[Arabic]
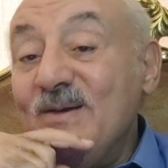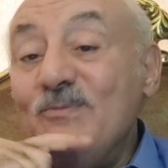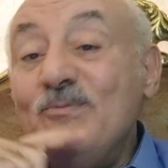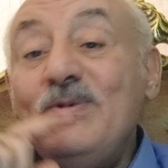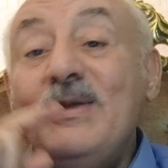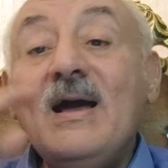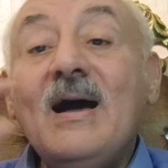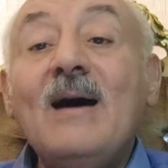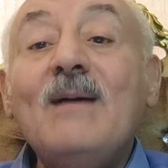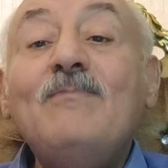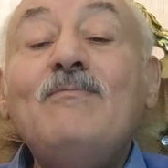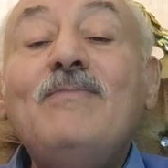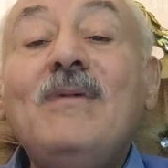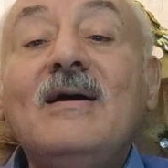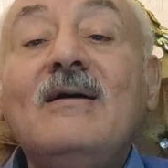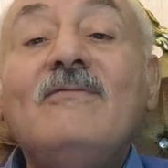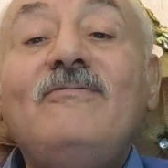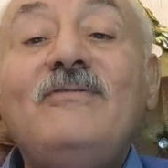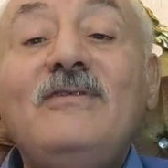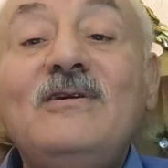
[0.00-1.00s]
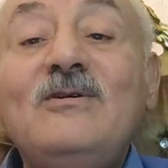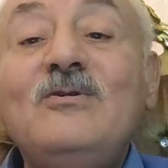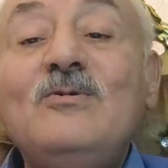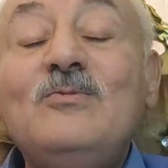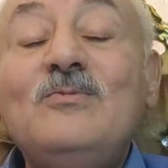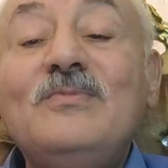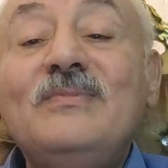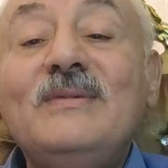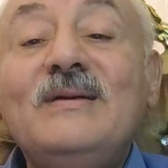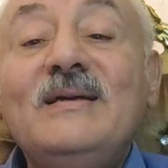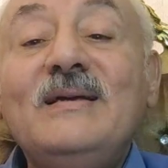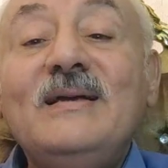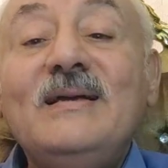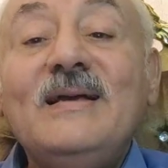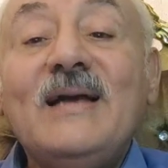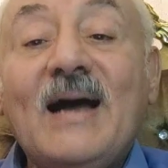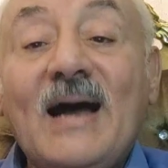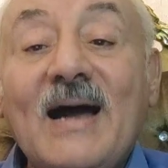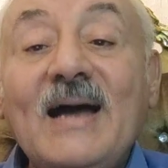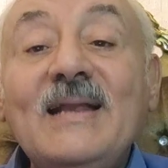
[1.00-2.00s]
بيعبر فيهم
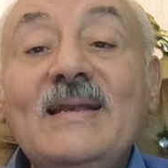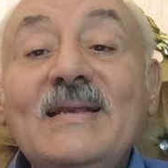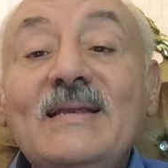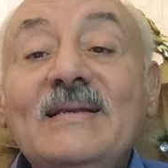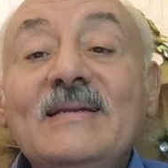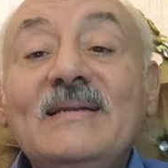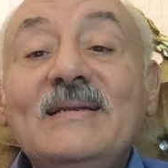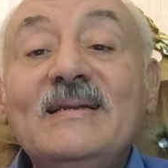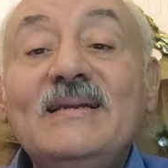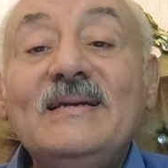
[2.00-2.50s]
عن